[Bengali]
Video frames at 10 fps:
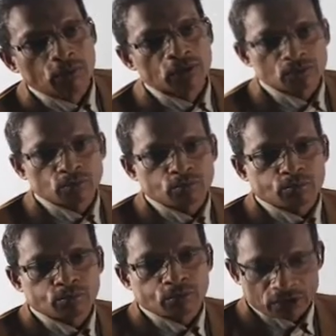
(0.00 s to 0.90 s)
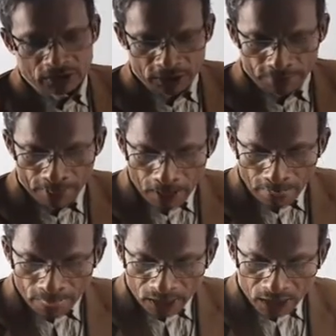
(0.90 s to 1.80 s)
গভর্নেন্স বলেছি
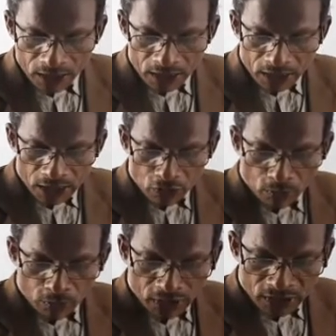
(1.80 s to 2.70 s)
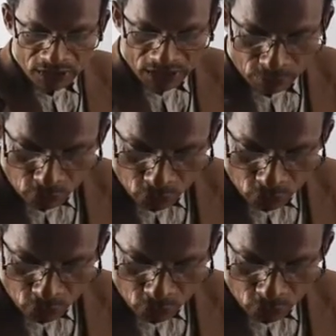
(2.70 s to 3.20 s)
এখানে ই গভর্নেন্সকে